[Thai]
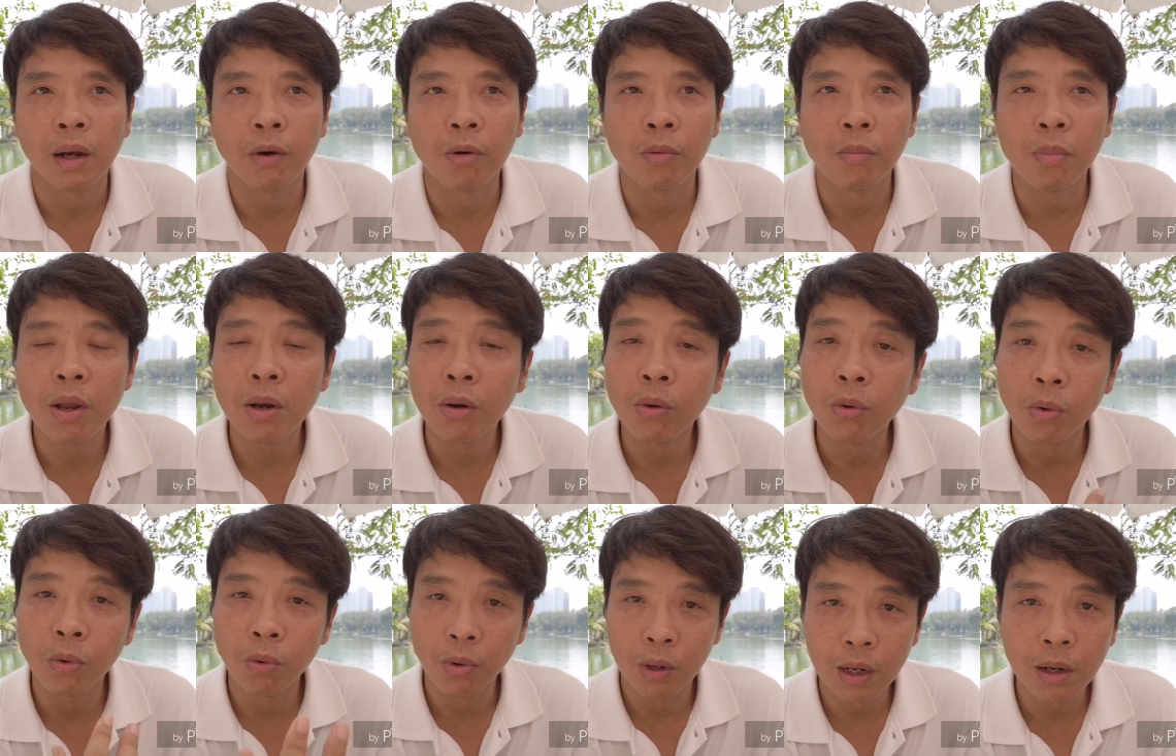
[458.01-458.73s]
เราไม่
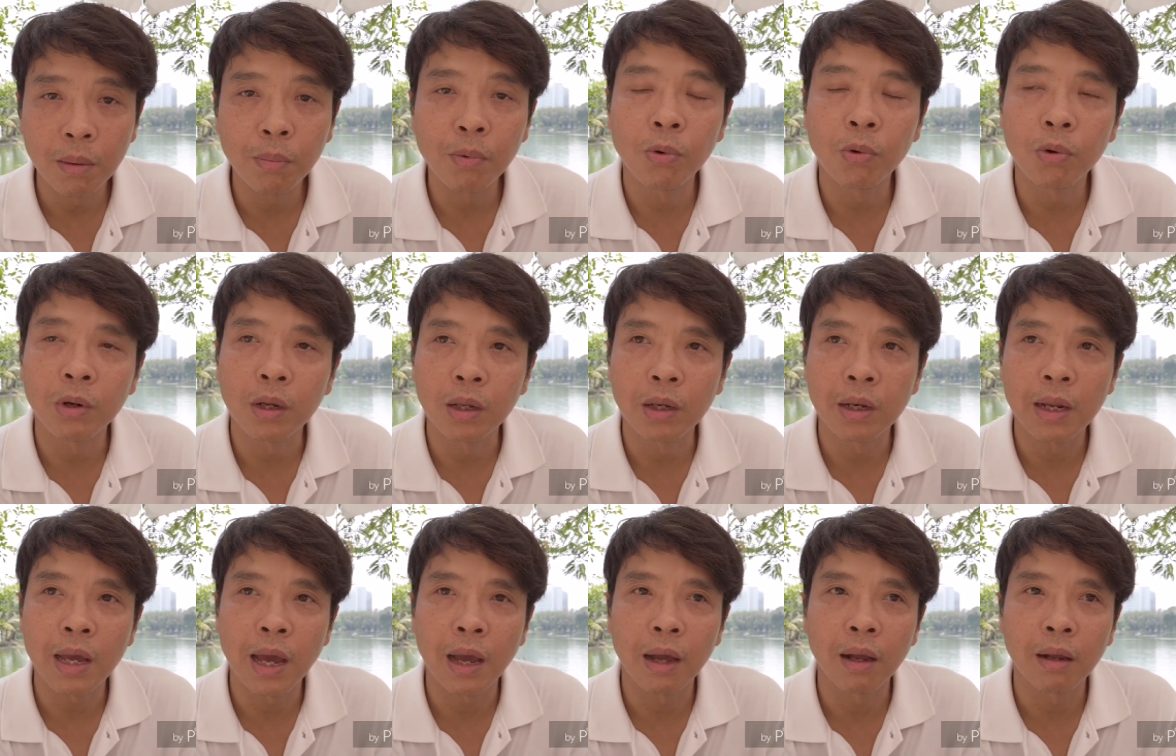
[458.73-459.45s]
รู้เรื่องพวก
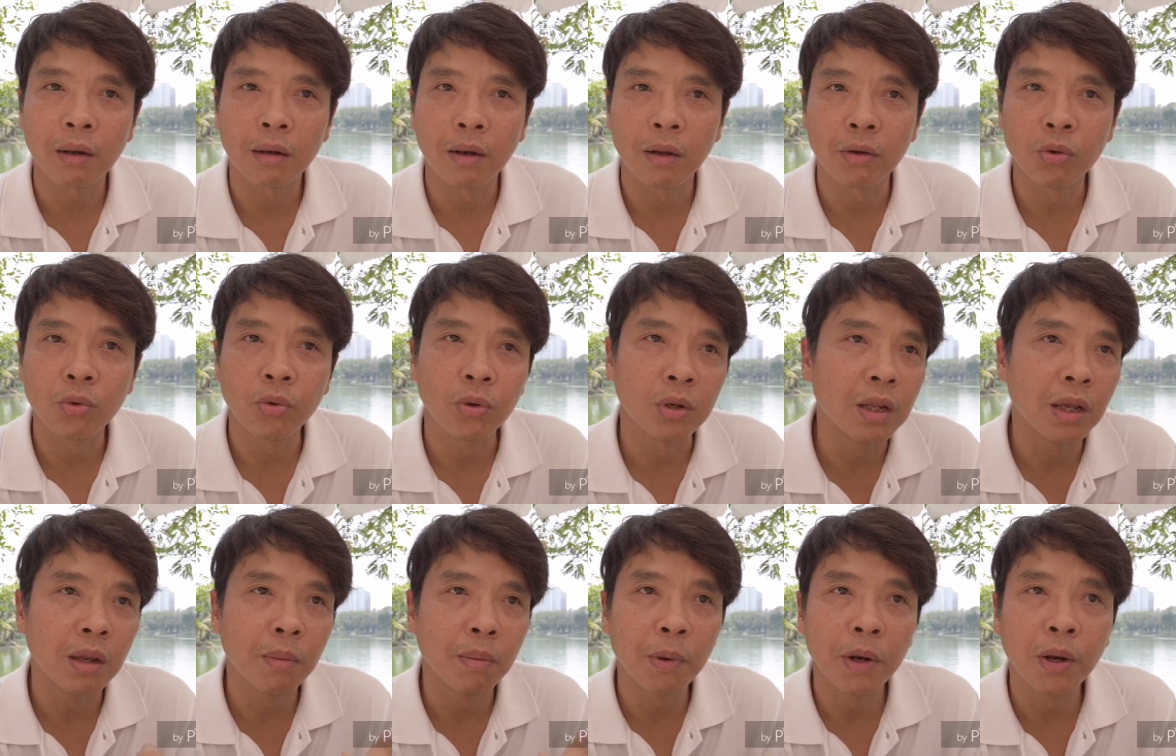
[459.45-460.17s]
นี้เนี่ยแล้วอ
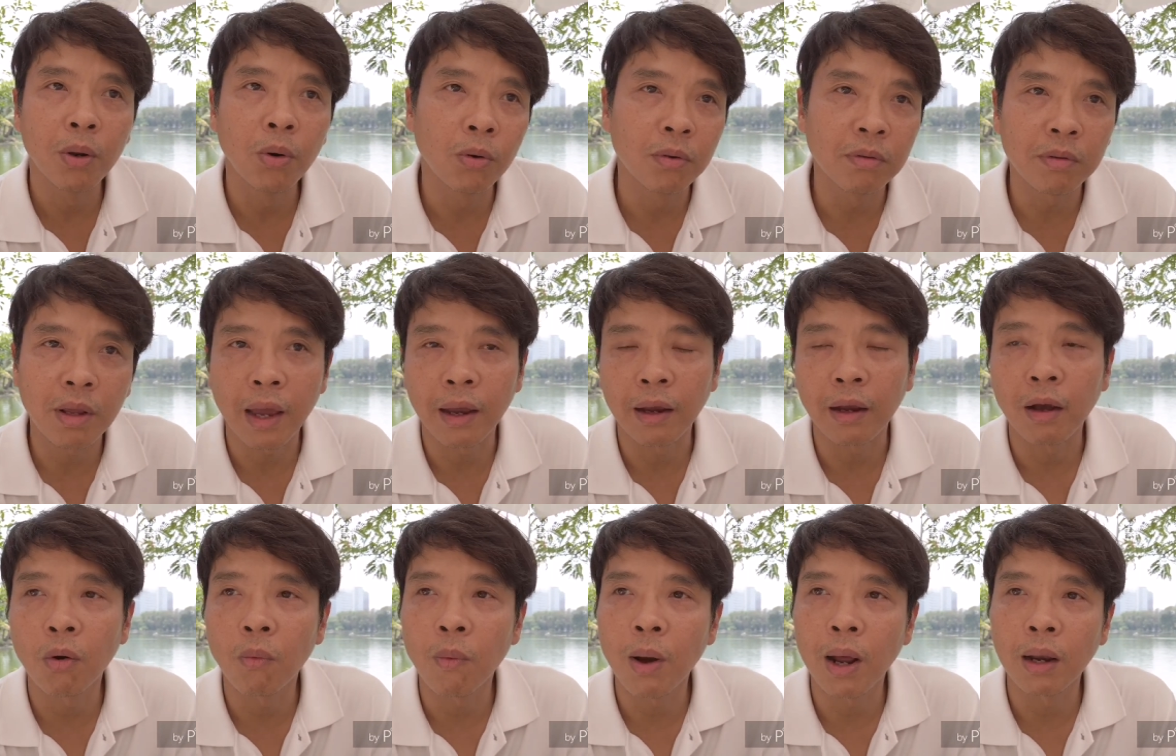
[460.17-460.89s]
ยู่ดีไปโดนแส
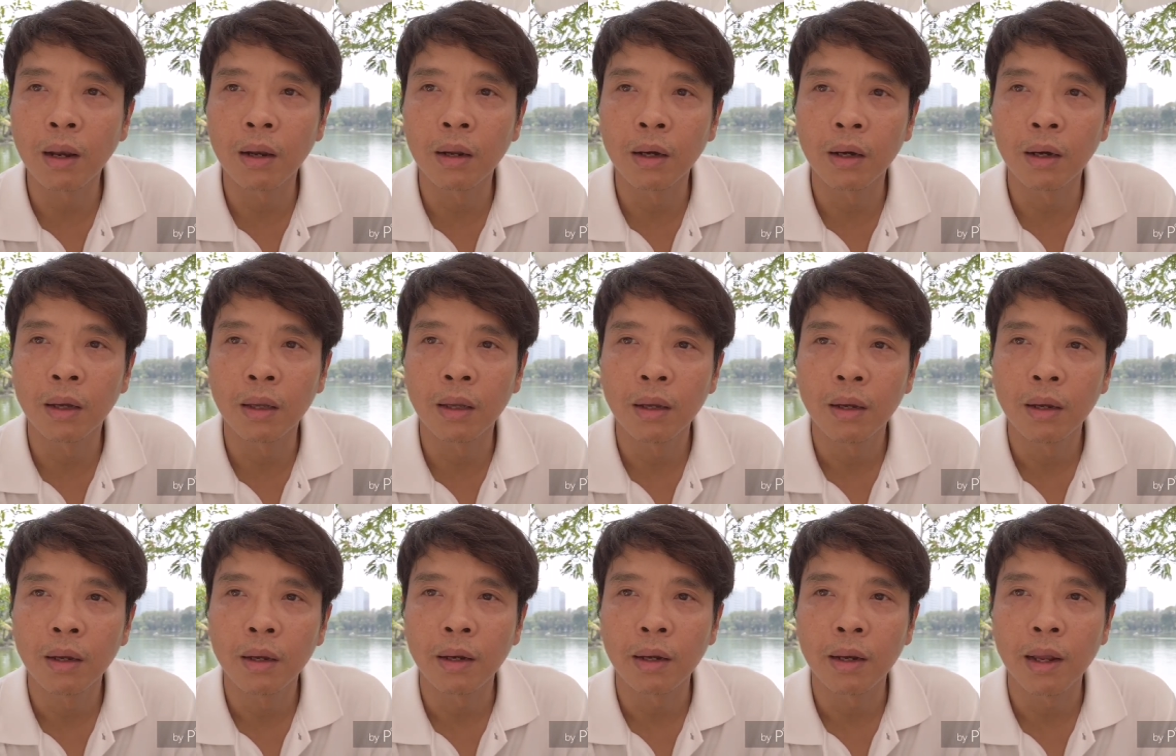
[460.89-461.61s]
งกลางวันเลย
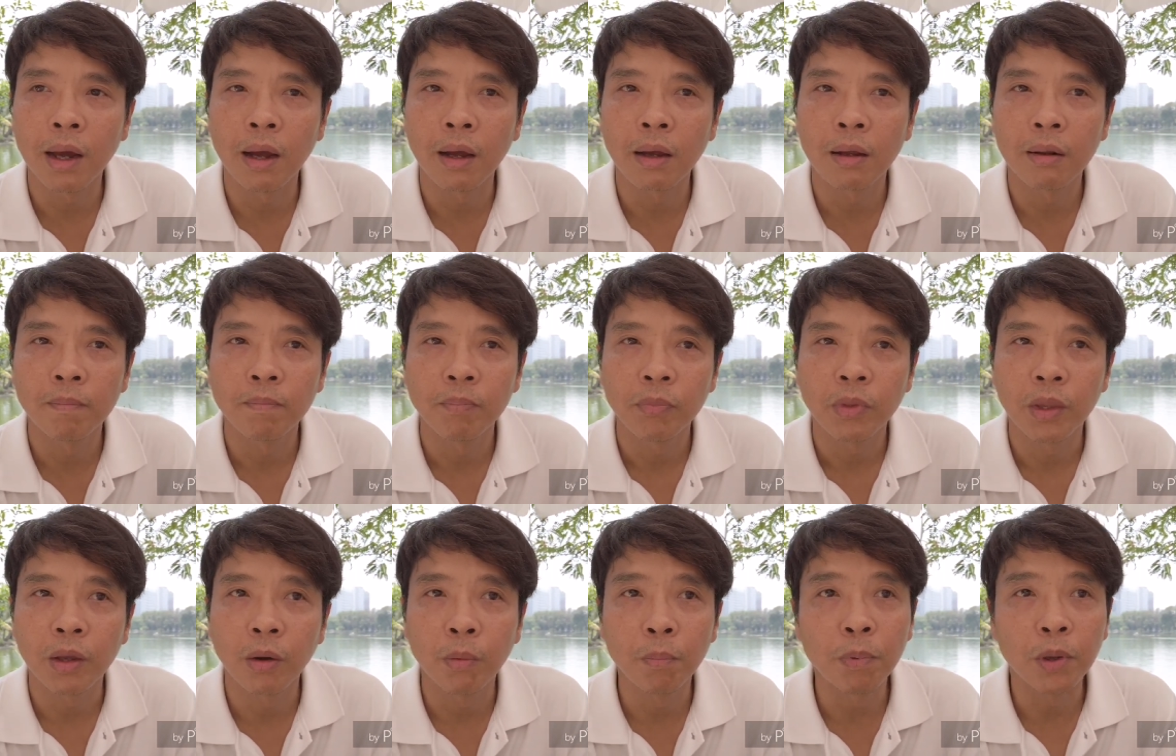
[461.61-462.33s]
นะ
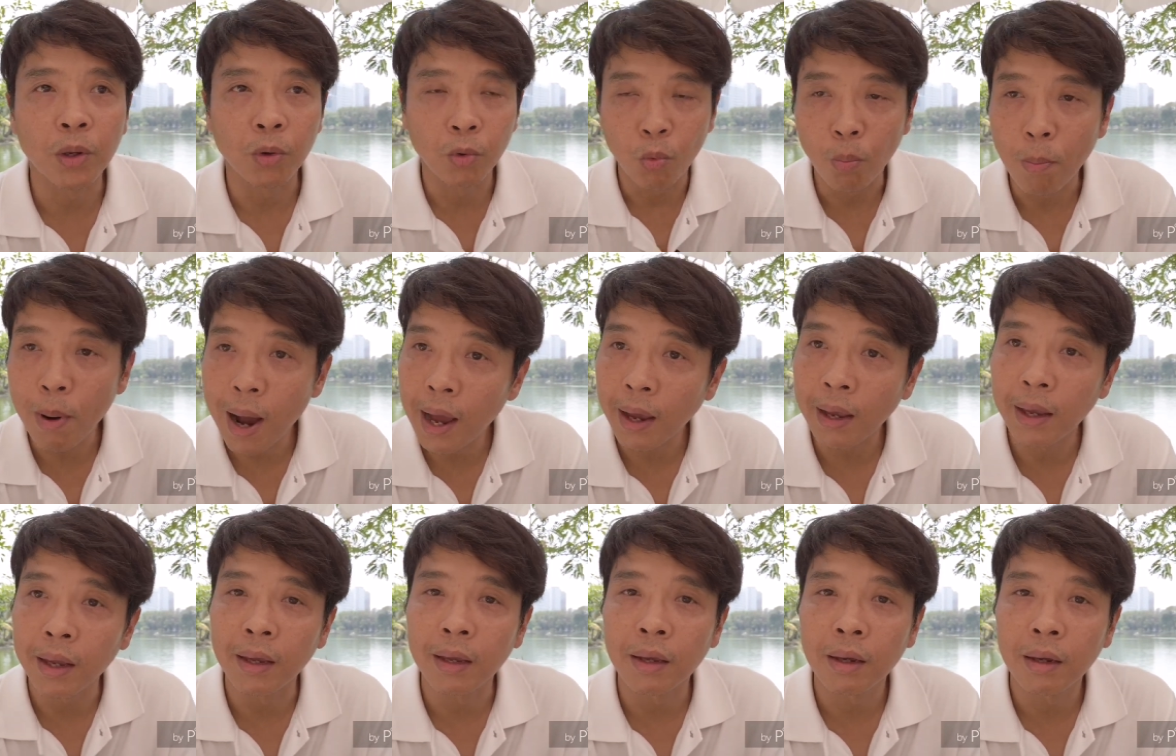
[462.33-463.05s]
แล้วผิวไห
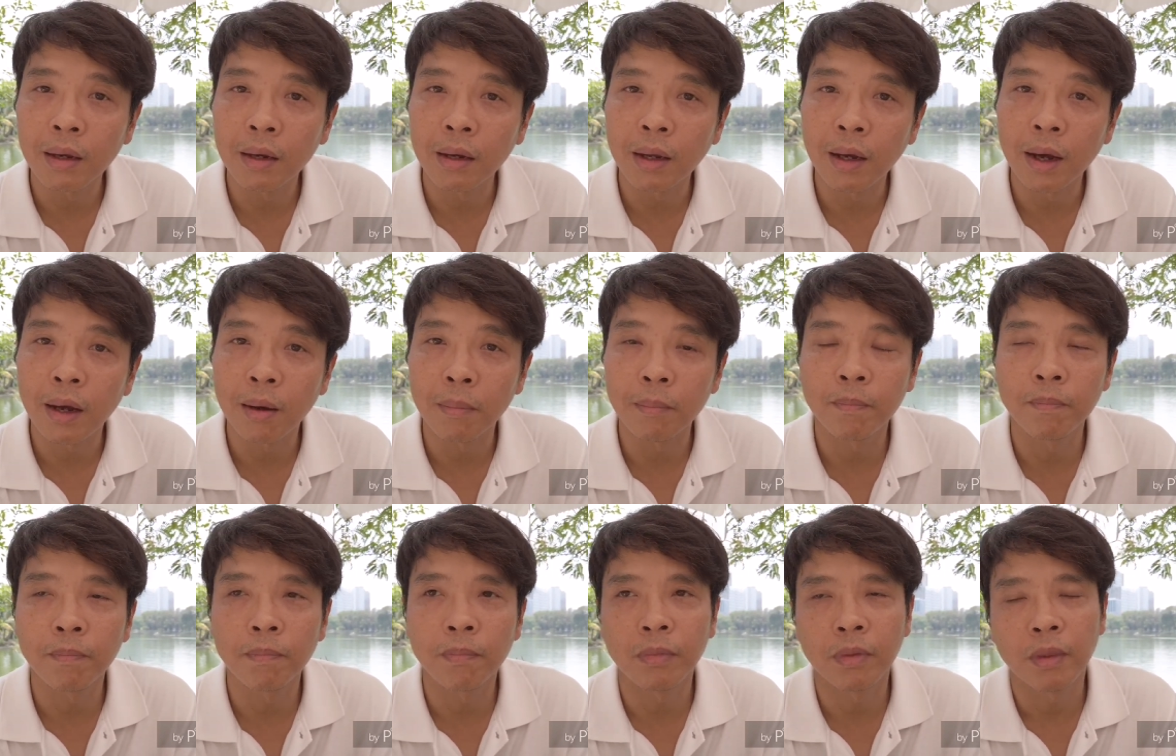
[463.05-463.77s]
ม้นะครั
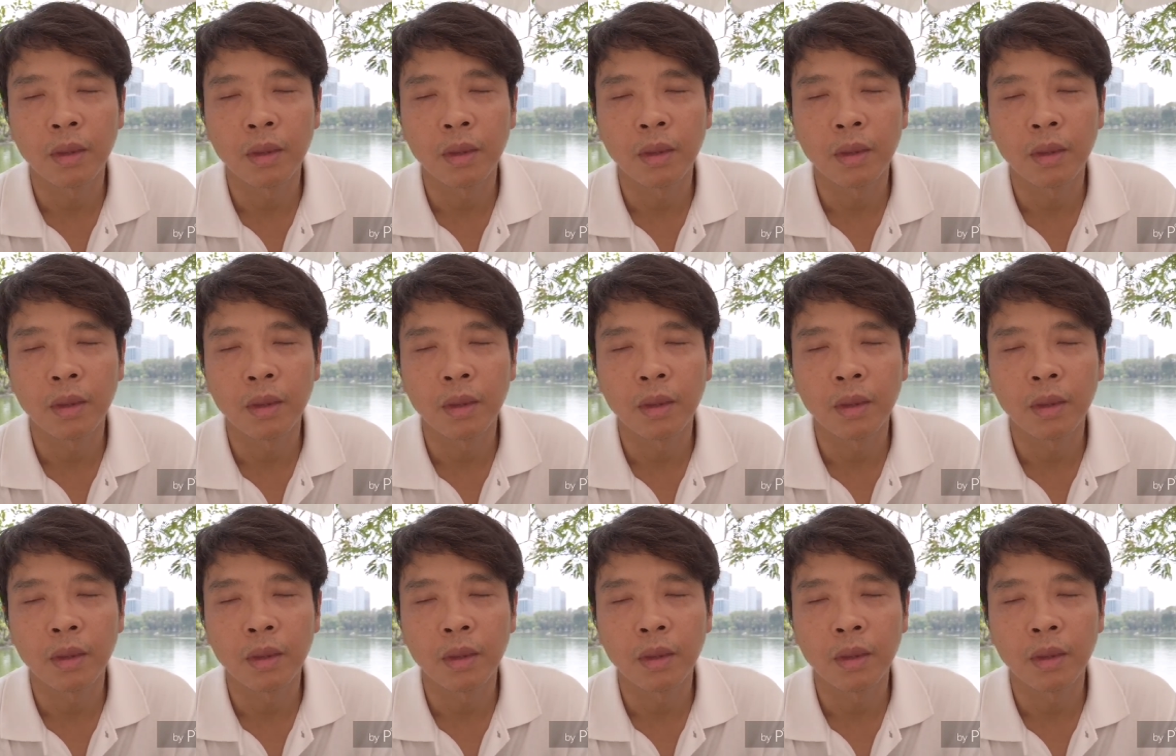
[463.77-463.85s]
บ